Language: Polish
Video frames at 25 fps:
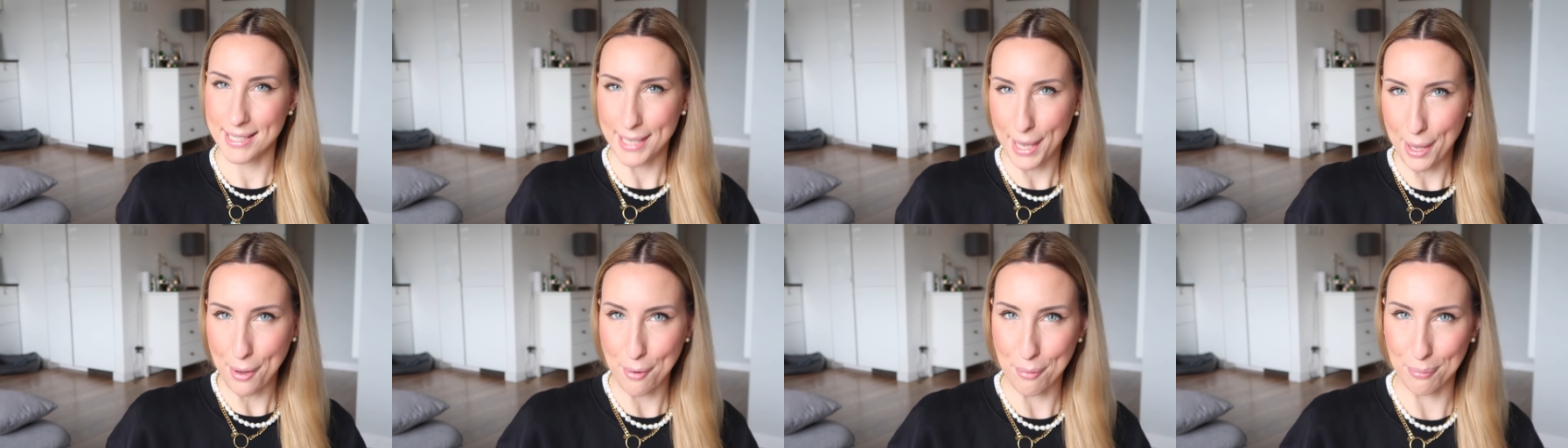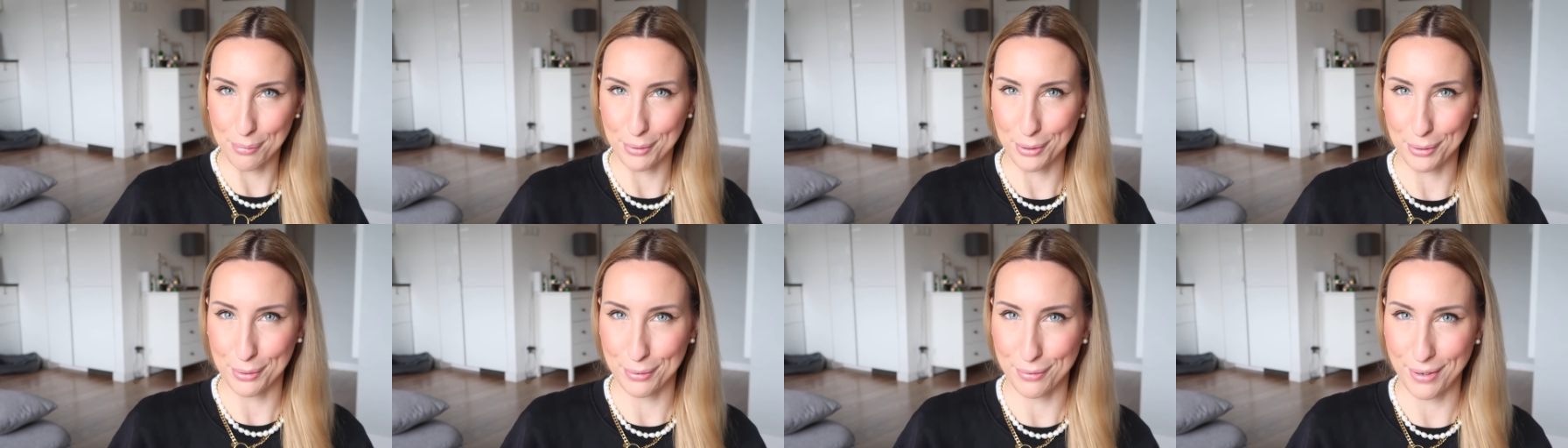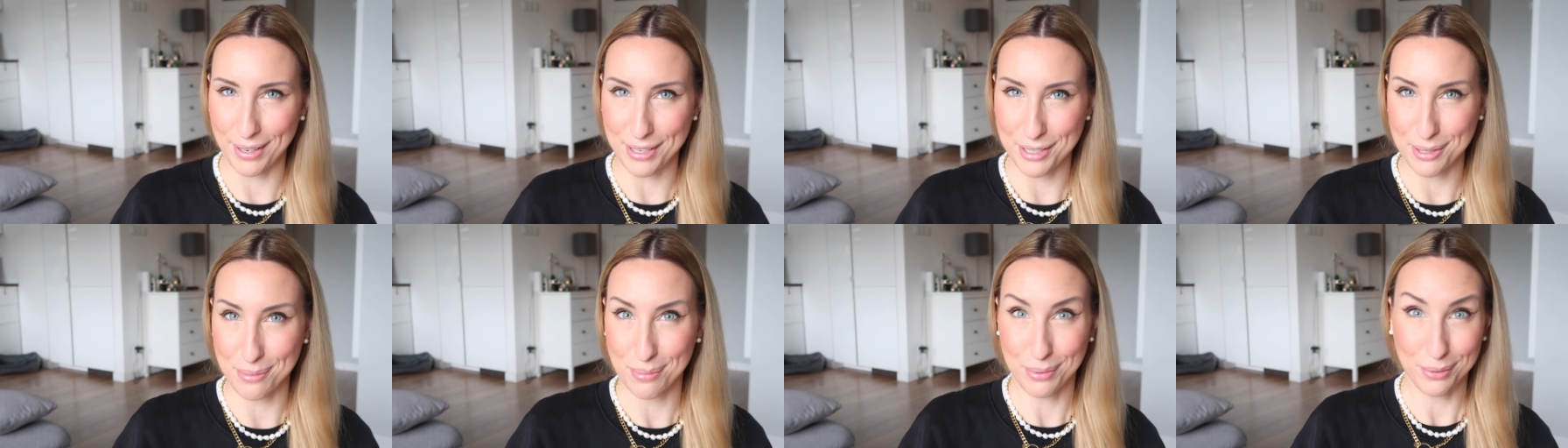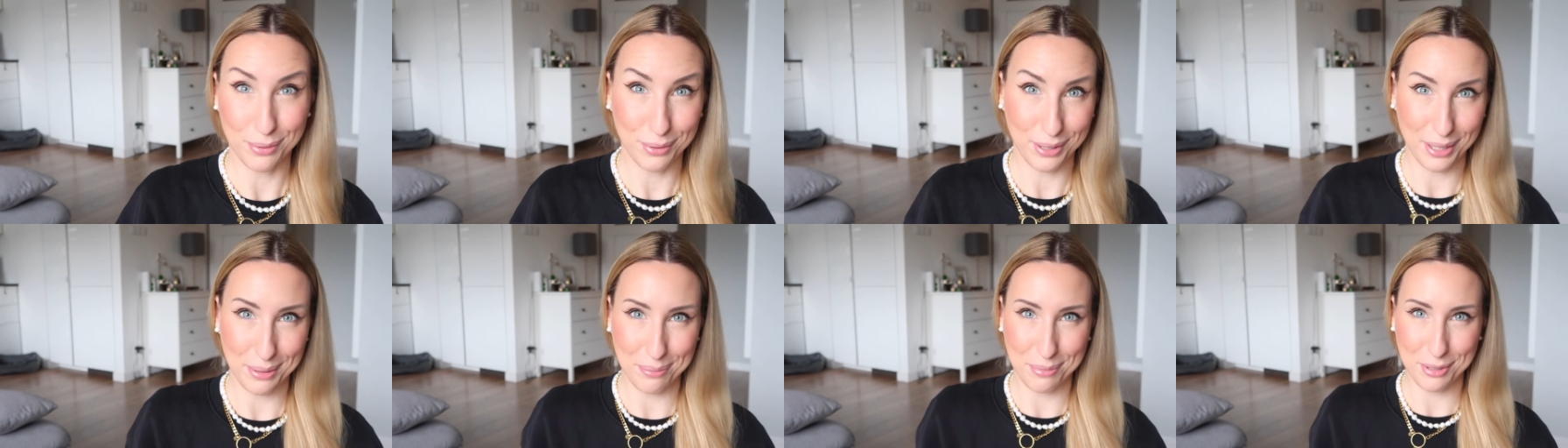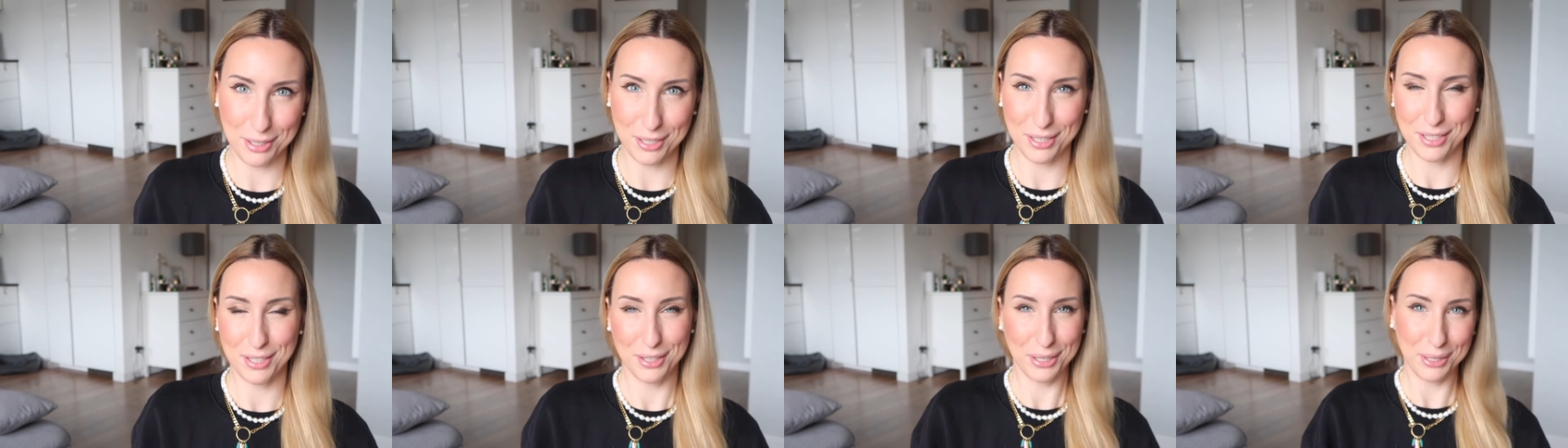serum do twarzy, bo tutaj
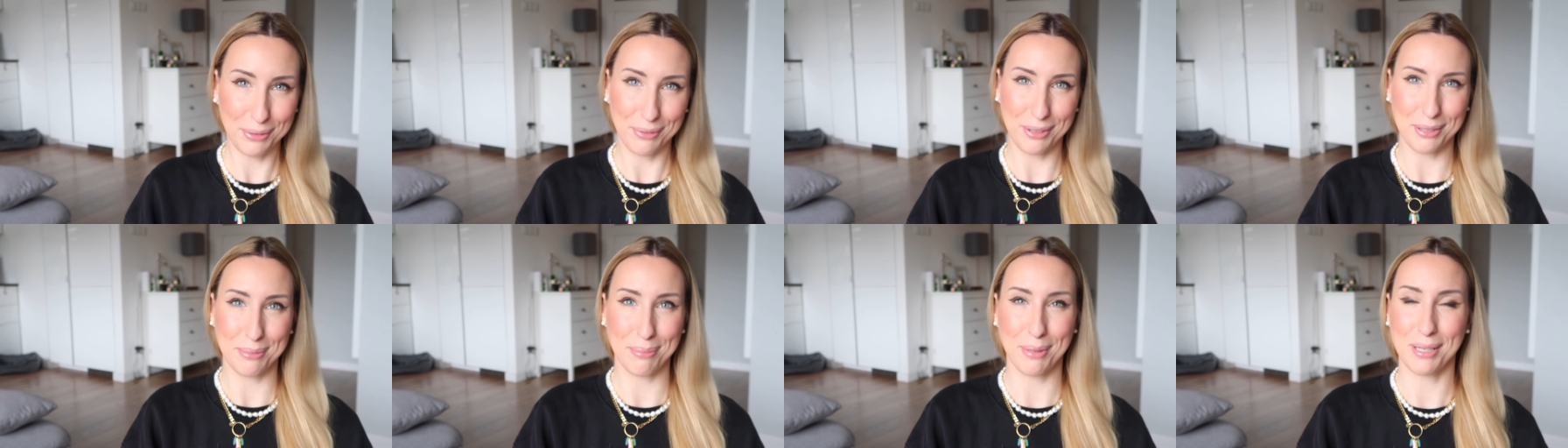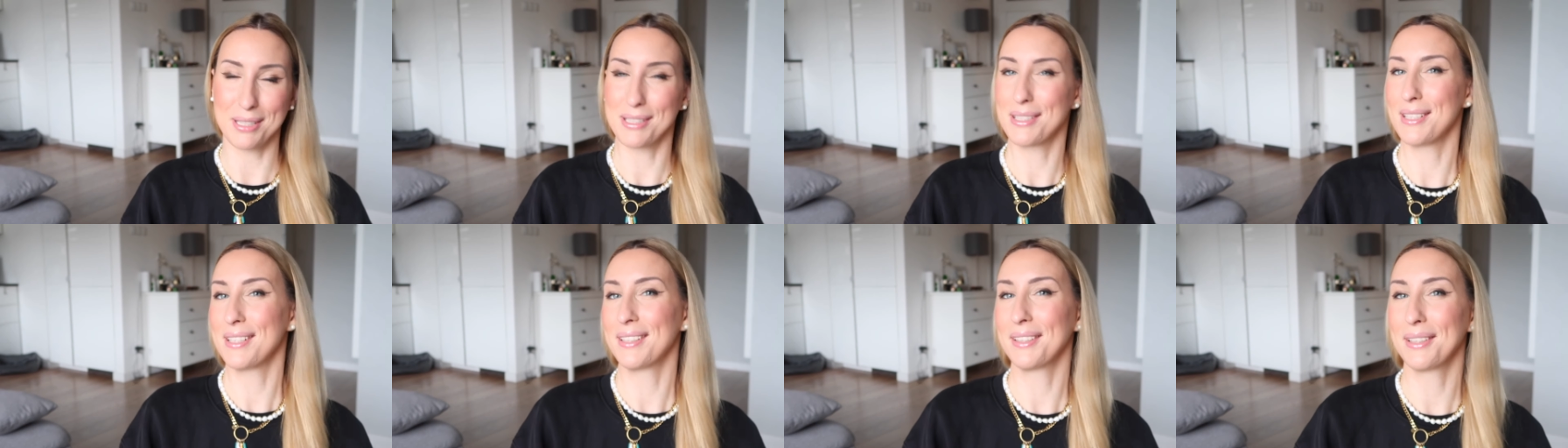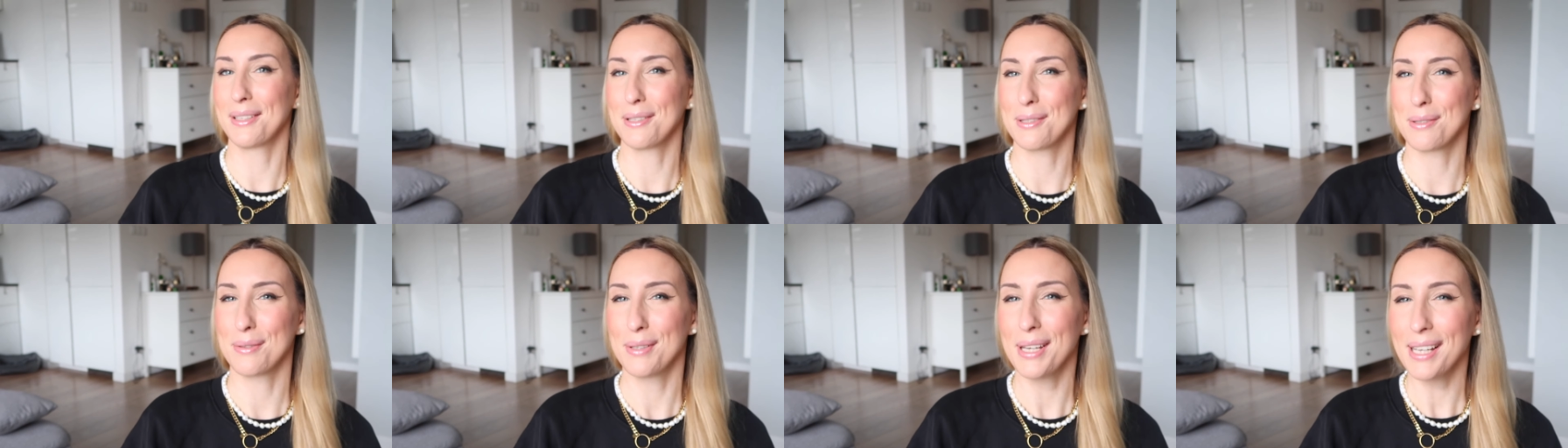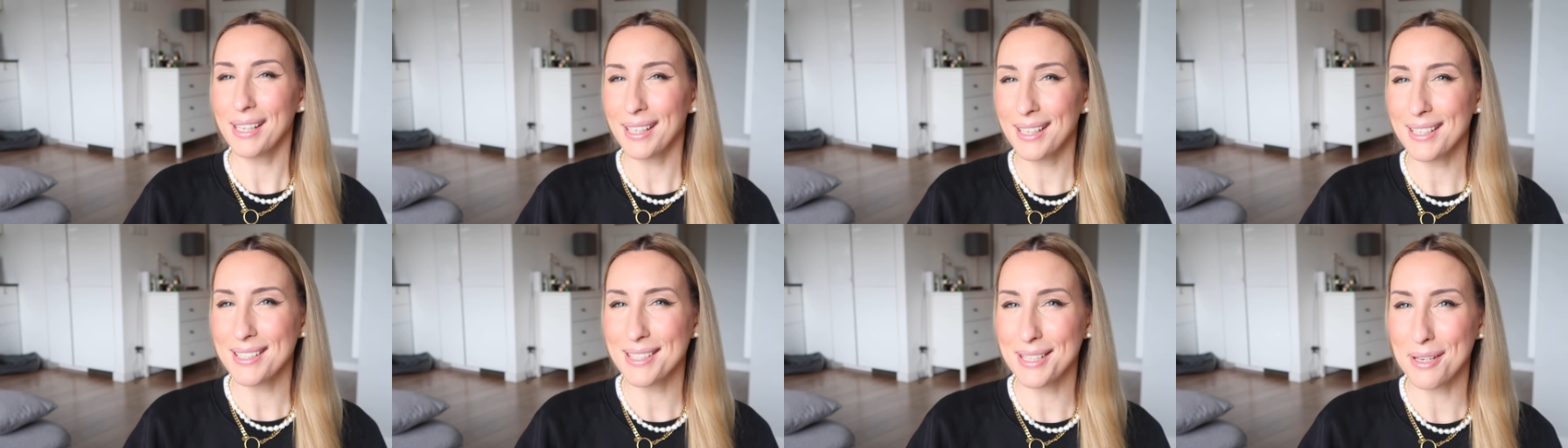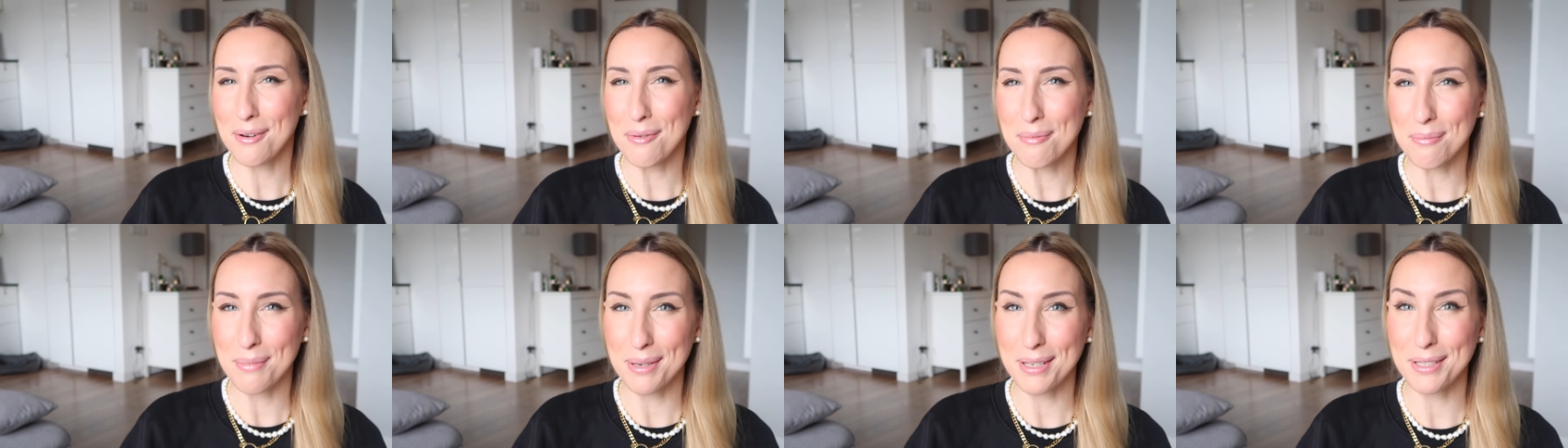myślę, że to Was bardzo zainteresuje. Jakie
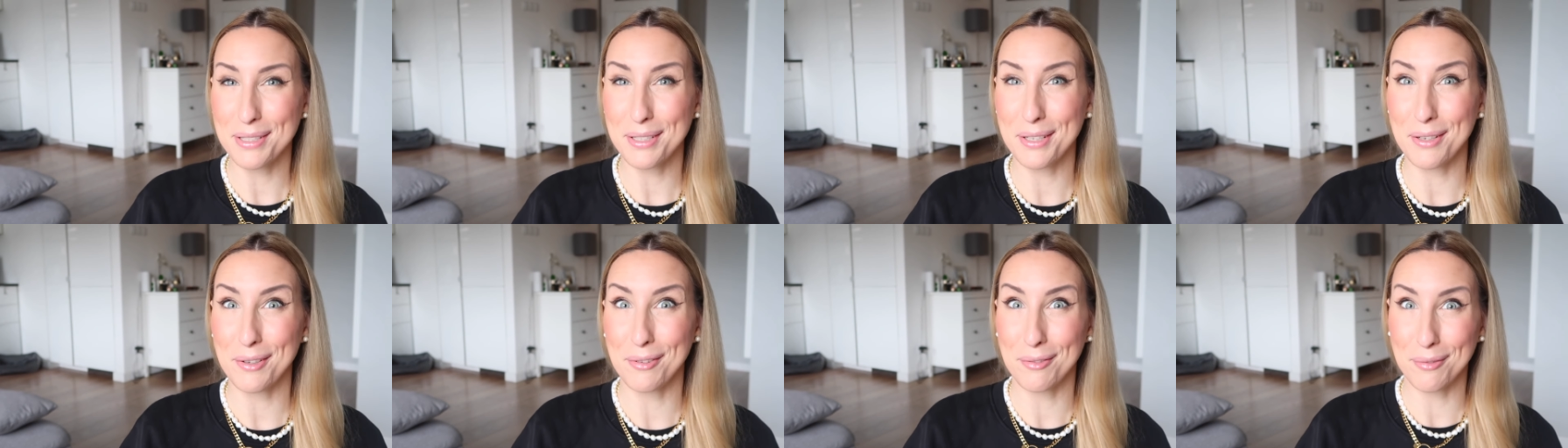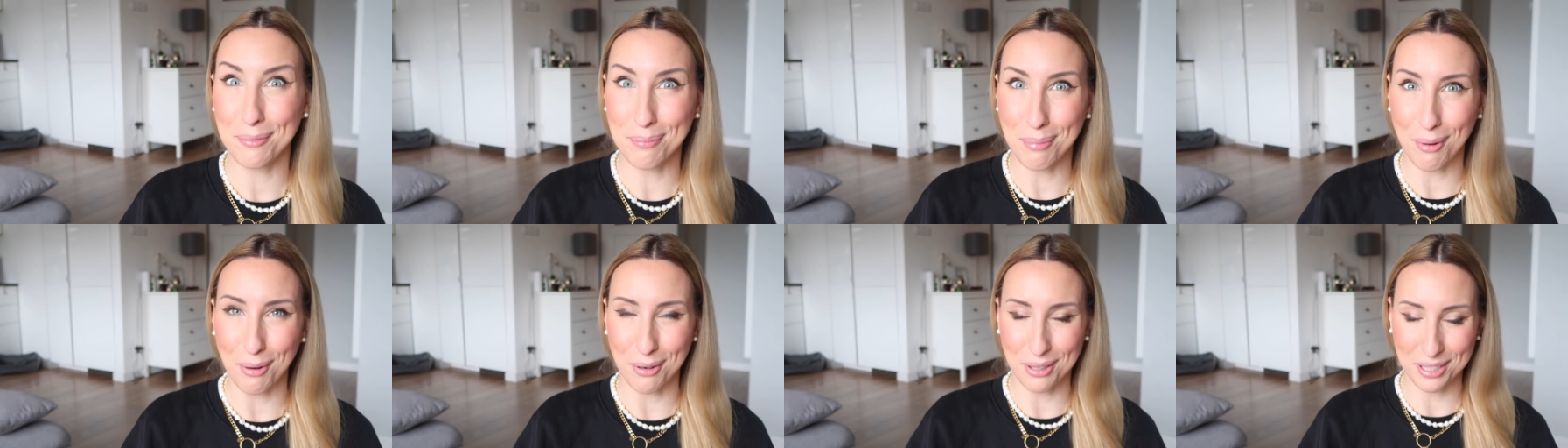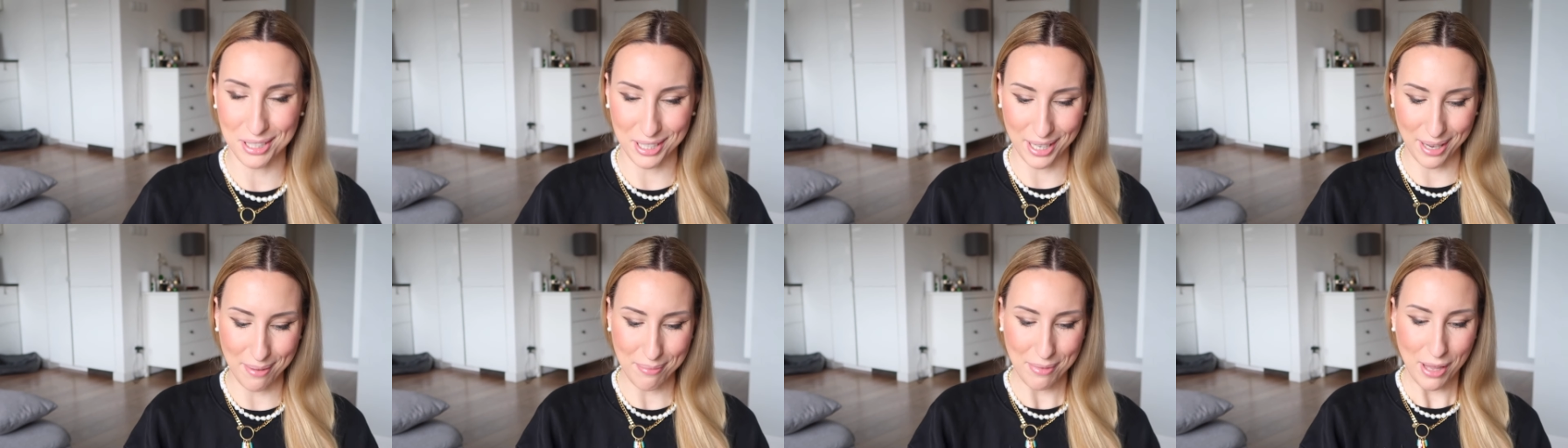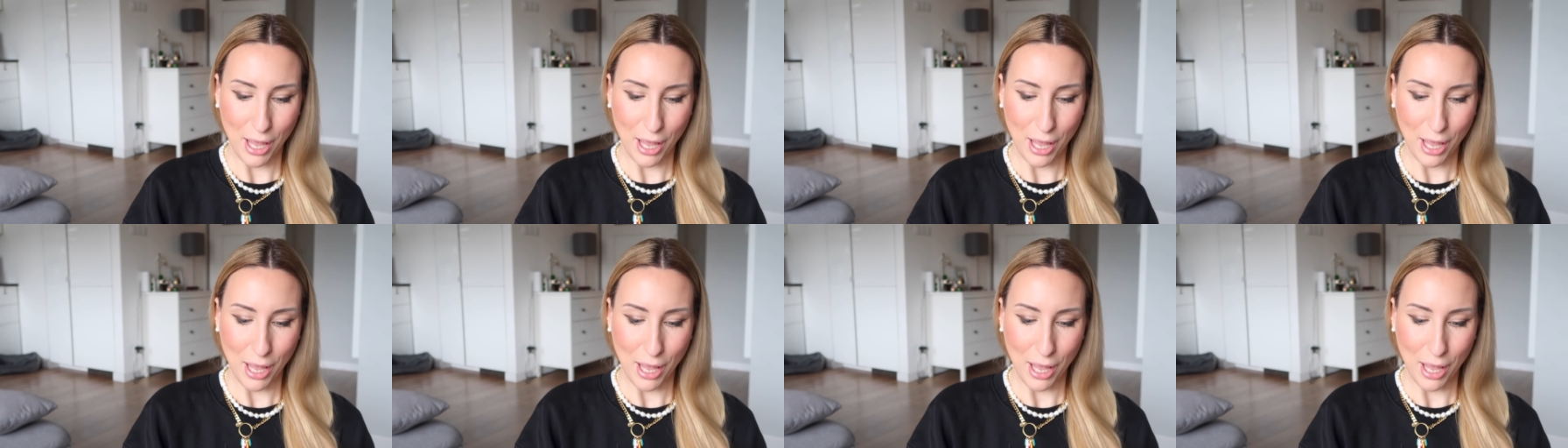serum będzie w boksie?